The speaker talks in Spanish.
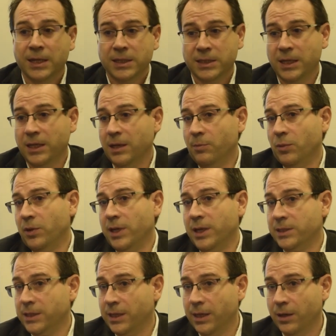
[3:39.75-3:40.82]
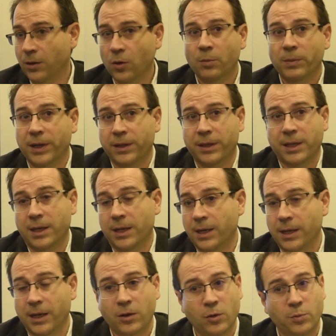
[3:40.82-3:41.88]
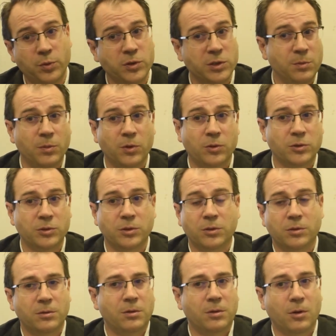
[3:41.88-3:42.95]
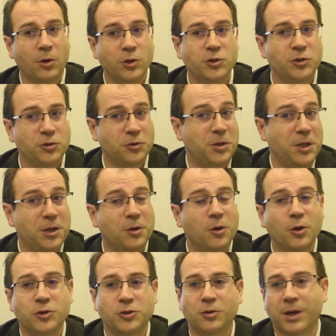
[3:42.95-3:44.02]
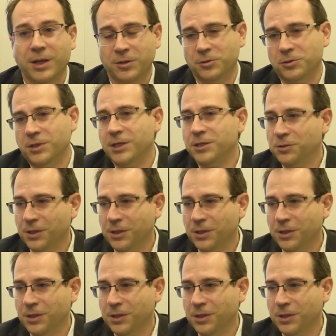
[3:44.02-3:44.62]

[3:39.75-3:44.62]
sí que podrá ser comercial en los próximos 5 o 8 años.